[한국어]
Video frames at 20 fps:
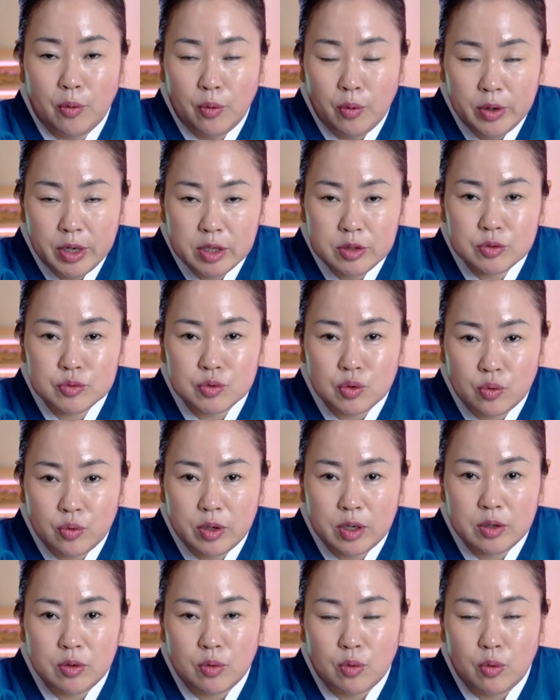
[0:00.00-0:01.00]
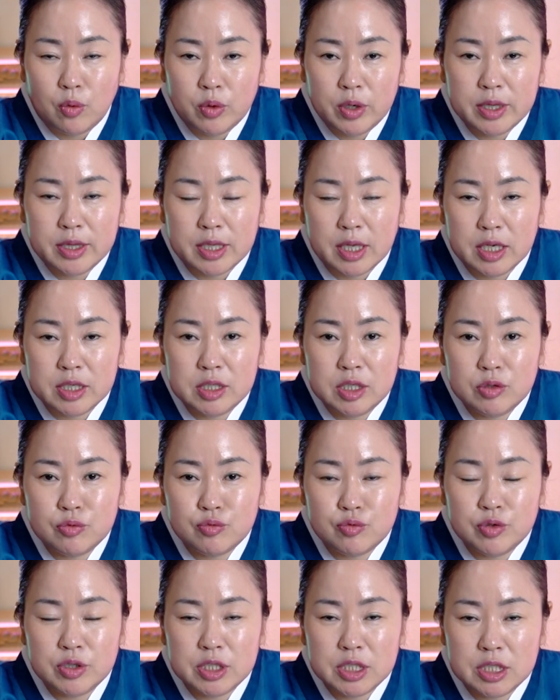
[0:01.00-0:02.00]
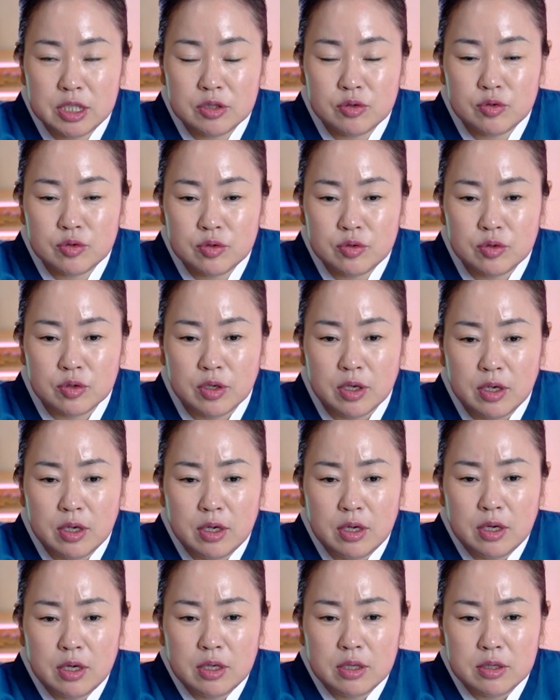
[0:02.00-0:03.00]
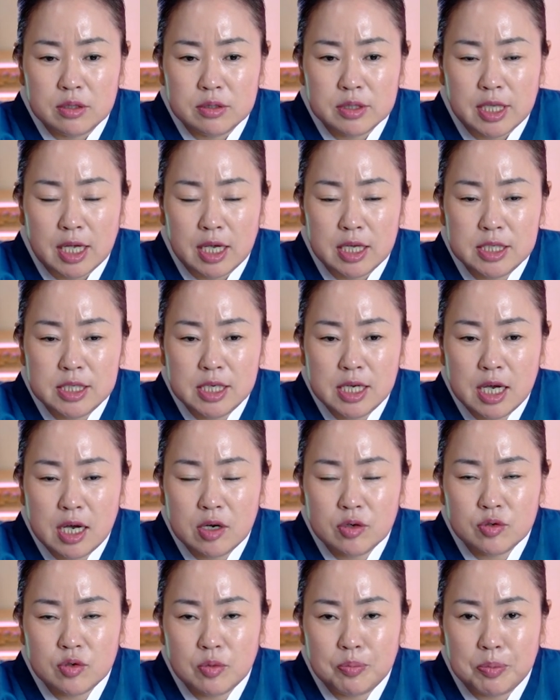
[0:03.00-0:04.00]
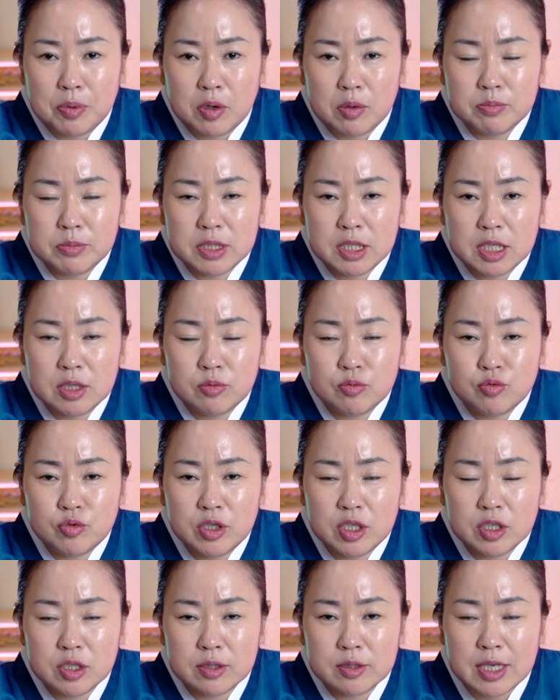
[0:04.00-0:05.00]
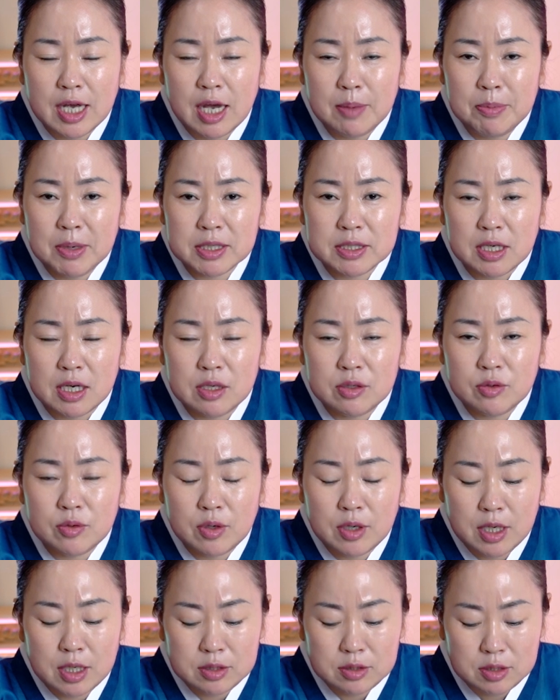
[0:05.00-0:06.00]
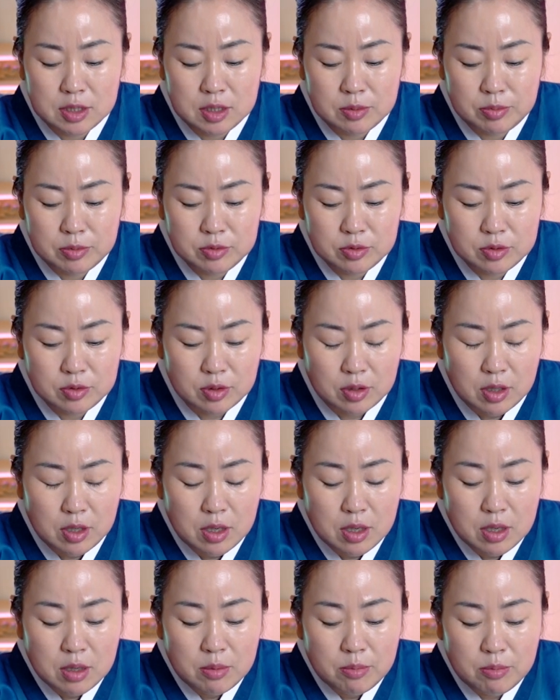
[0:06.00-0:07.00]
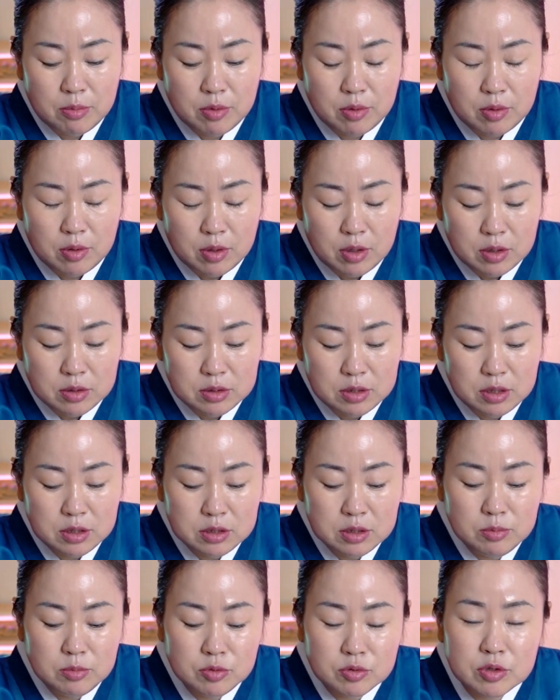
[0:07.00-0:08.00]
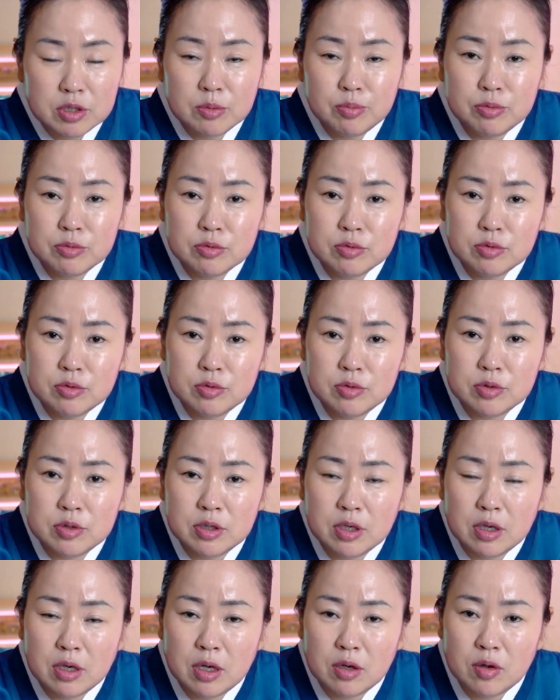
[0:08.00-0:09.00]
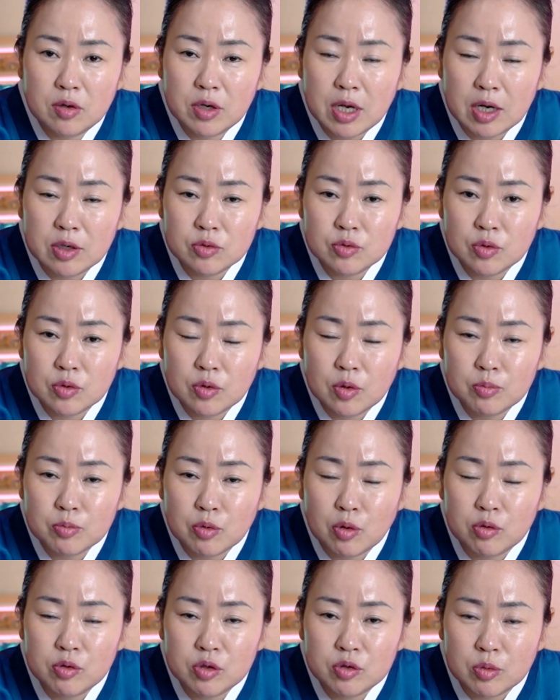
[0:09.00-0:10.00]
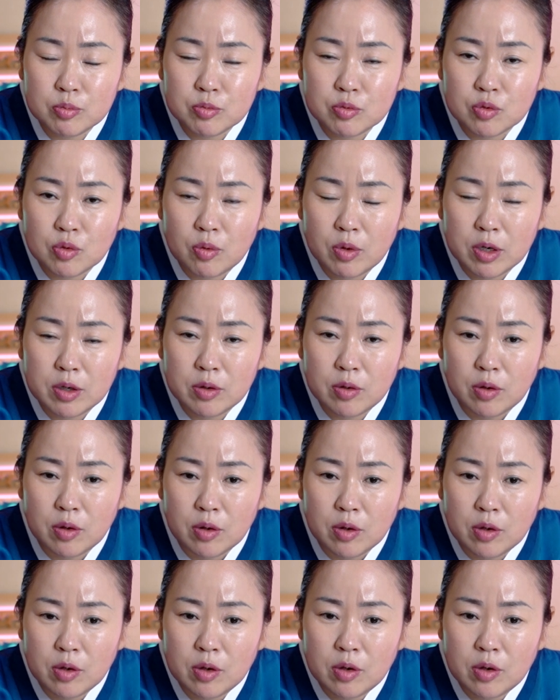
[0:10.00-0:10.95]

올해도 좋아요. 올해 돼지 운이 치고는 돼지하고 범치 운이 타비가 잘들어가지 이분들 뭐 76세 분들은 있잖아요. 나는 조금 돈이 좀 들어와요.